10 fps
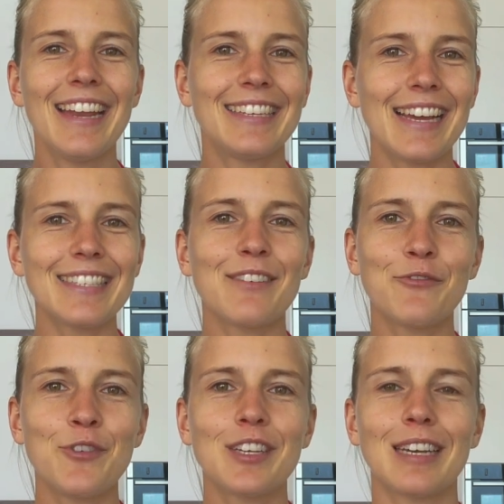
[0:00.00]
Das
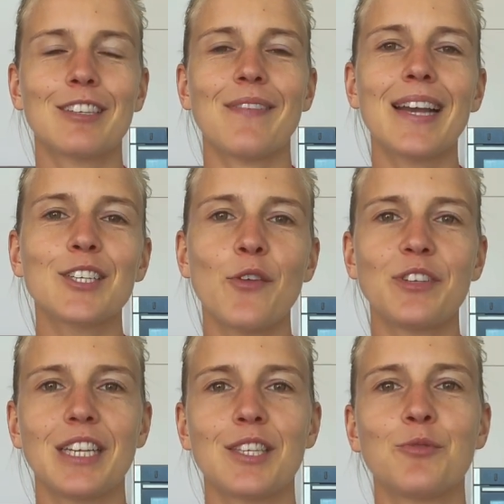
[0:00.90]
führt
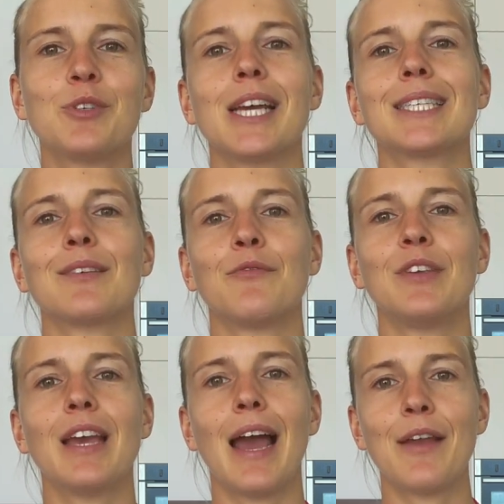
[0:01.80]
zwangsläufig dazu, dass
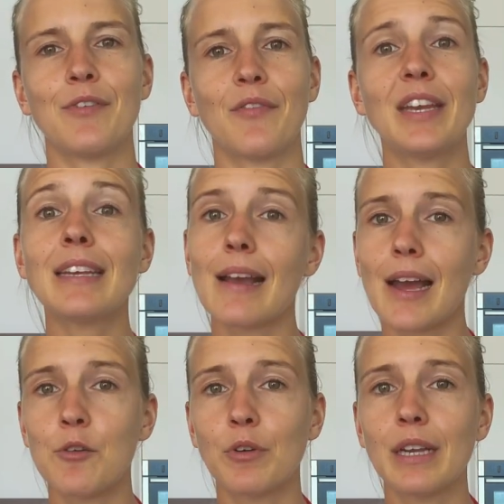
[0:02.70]
wir einfach weniger
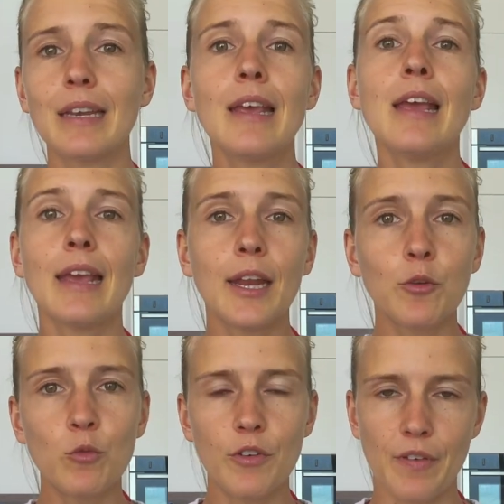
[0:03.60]
Kalorien in
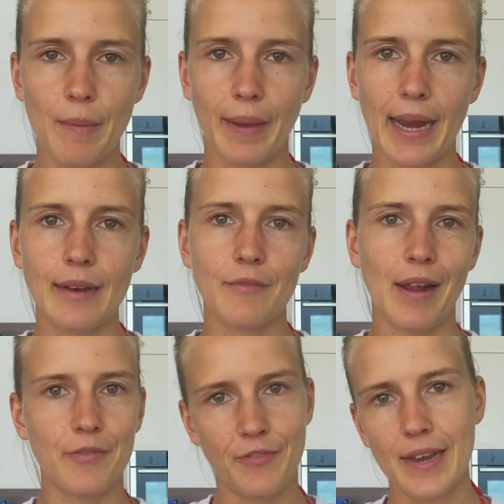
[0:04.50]
Ruhe verbrennen,
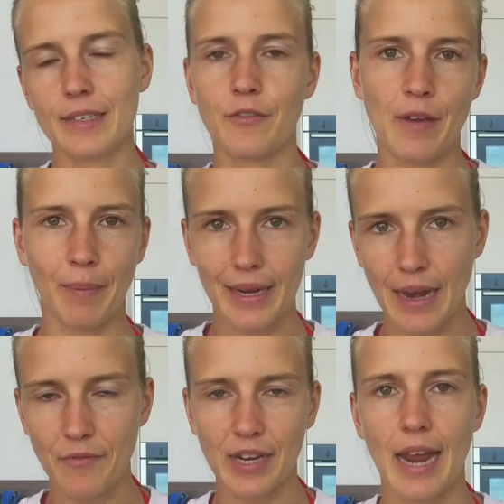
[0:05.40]
weil Fett verbrennt
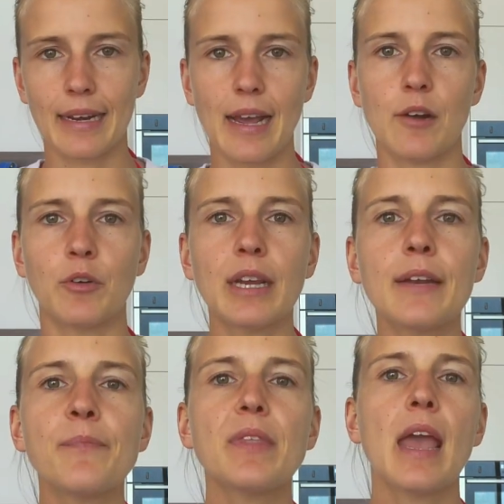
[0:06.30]
einfach keine Kalorien.
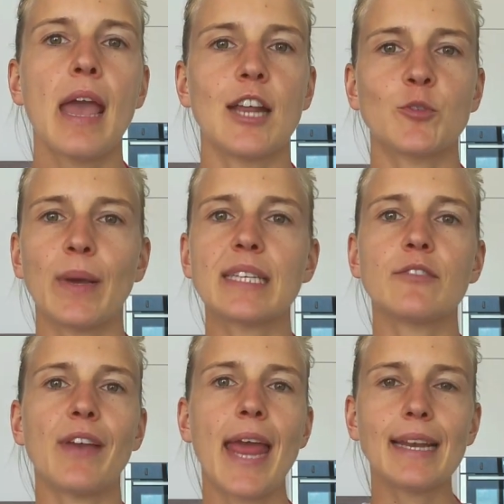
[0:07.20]

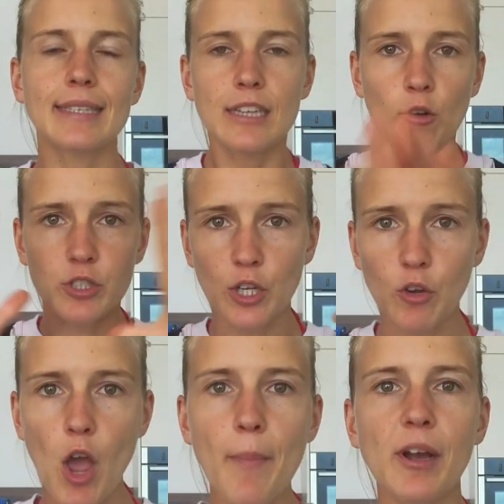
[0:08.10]
Entsprechend verändert sich auch unsere
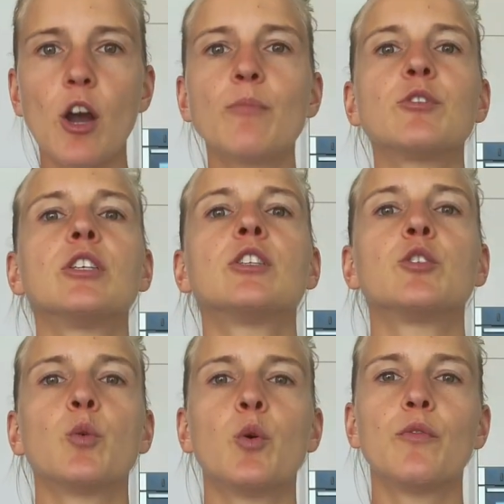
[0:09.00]

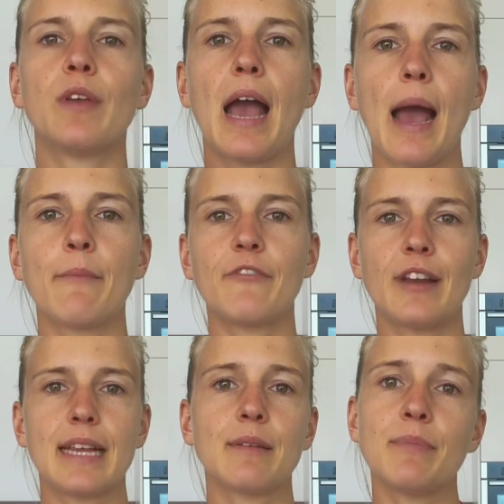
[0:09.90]
Körperkomposition. Wir haben
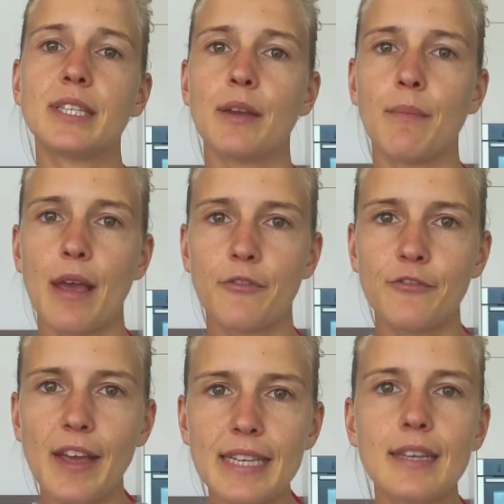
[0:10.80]
vielleicht ein bisschen mehr
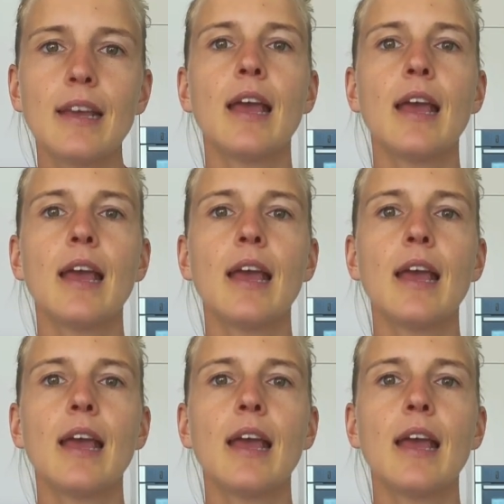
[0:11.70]
Fett